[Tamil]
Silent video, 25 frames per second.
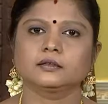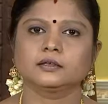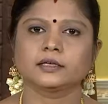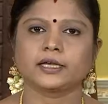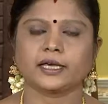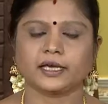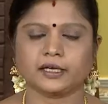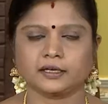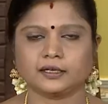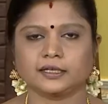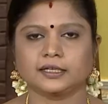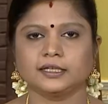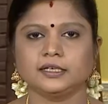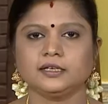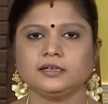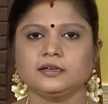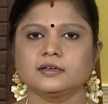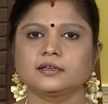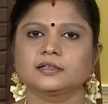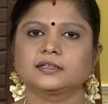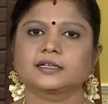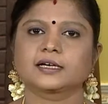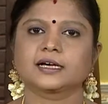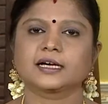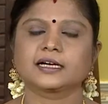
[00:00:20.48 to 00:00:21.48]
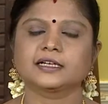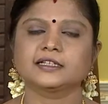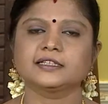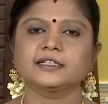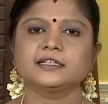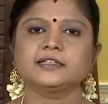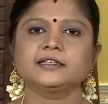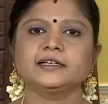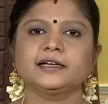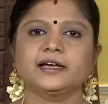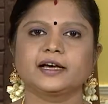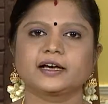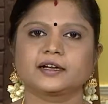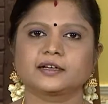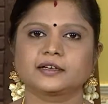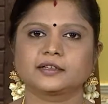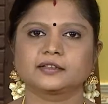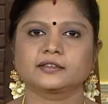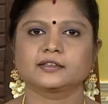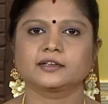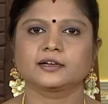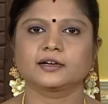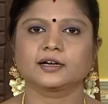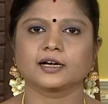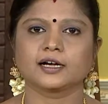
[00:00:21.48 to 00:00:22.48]
நேயர்களே இந்த கடிதத்தை யார்
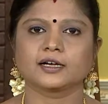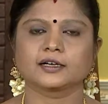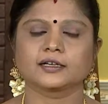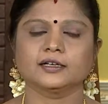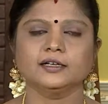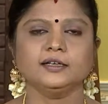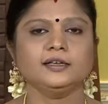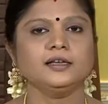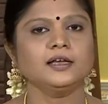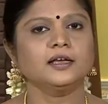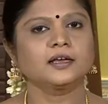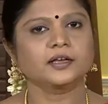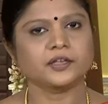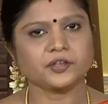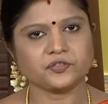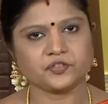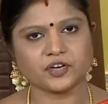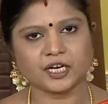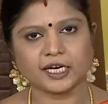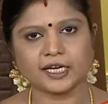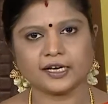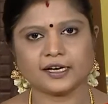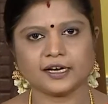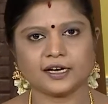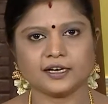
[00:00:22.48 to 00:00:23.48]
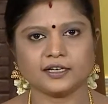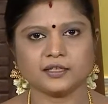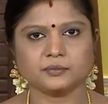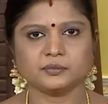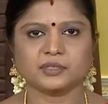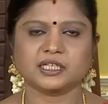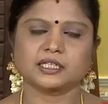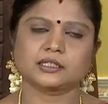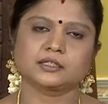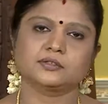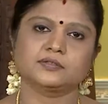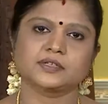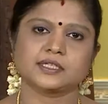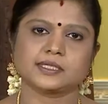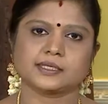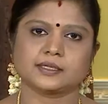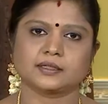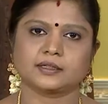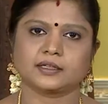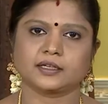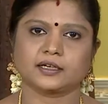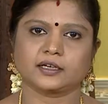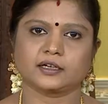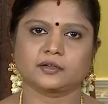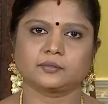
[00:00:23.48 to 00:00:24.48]
எழுதியிருக்காங்க இவங்களுக்கான மருத்துவ
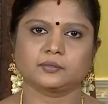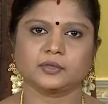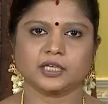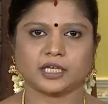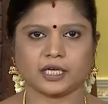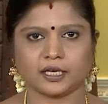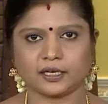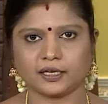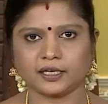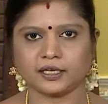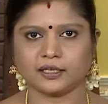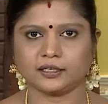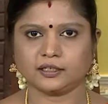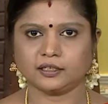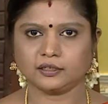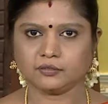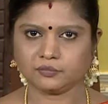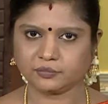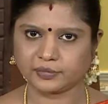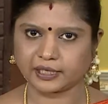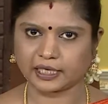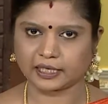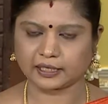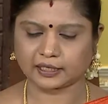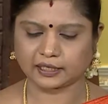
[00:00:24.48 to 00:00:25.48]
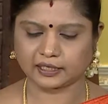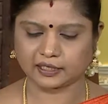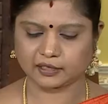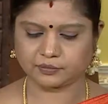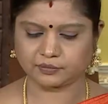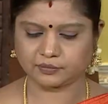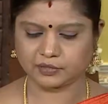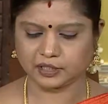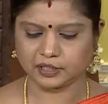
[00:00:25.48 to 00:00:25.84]
சந்தேகம் என்னன்னு பார்க்கலாம்